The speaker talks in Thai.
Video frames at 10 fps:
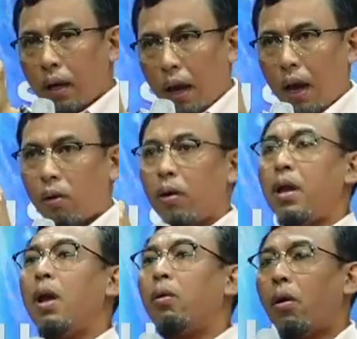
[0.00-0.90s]
แค่คน
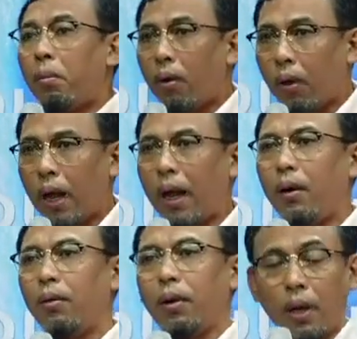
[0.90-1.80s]
เดียวก็พอแล้
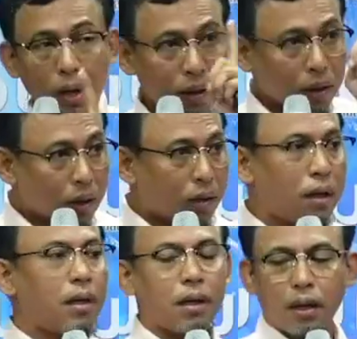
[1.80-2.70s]
วนี่คือเรื่อง
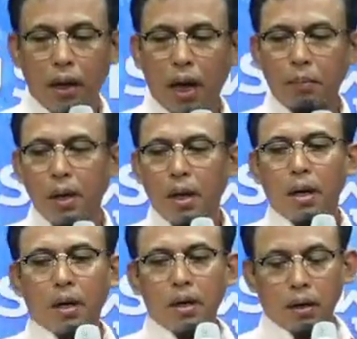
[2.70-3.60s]
ที่1นะครับ
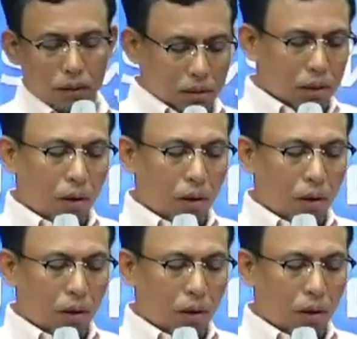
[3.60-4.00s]
เรื่องที่